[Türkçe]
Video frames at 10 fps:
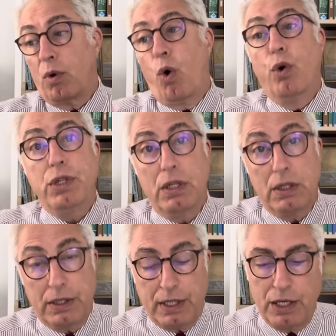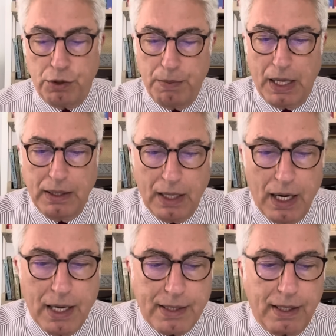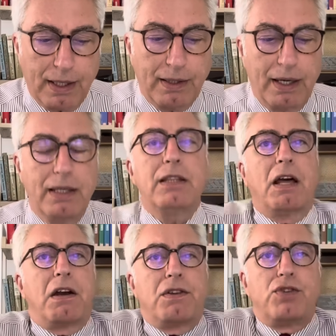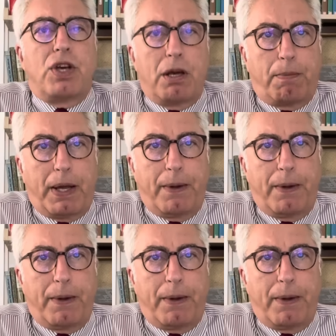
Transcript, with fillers: 10 yıldır değişmeyen genel sekreteriydi. Derin CHP